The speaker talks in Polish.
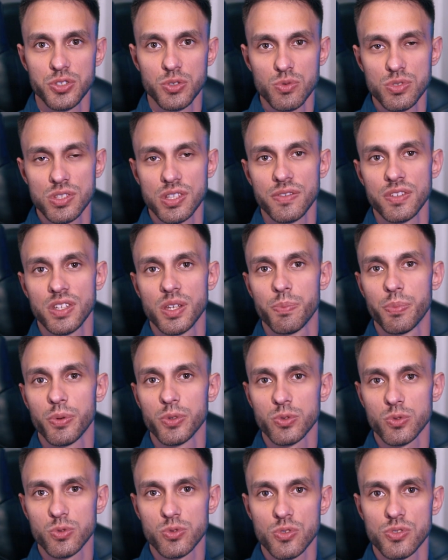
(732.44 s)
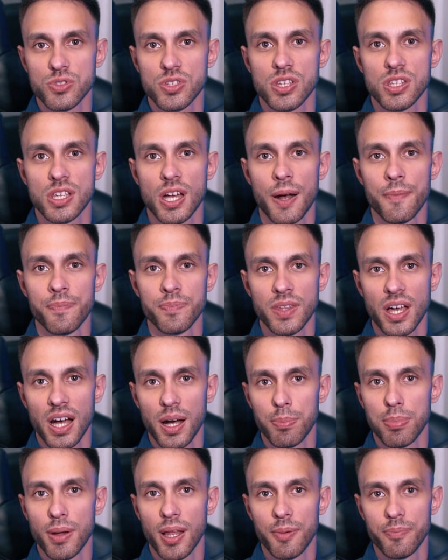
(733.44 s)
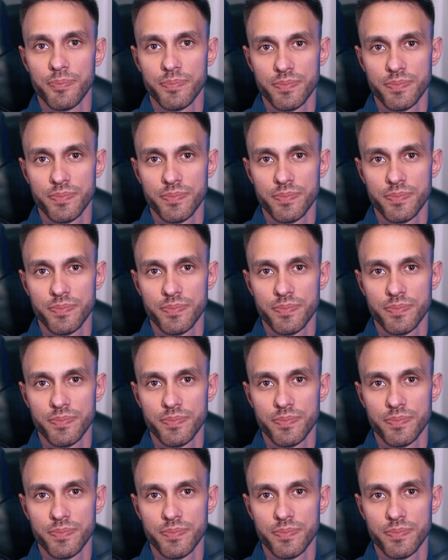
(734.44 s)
czy ustawienie pod urządzenia Apple'a.